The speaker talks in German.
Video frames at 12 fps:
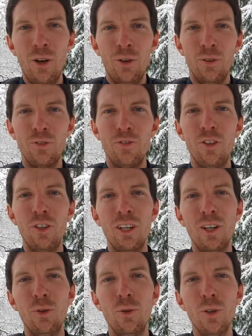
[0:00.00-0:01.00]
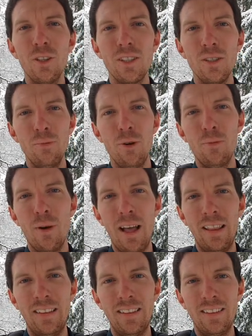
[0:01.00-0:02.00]
und für einen kurzen
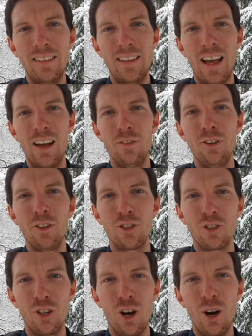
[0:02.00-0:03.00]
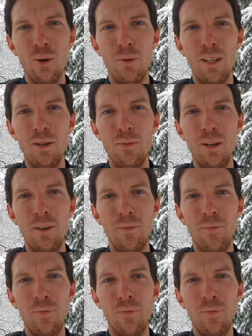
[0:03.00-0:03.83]
Moment einfach stehen bleiben,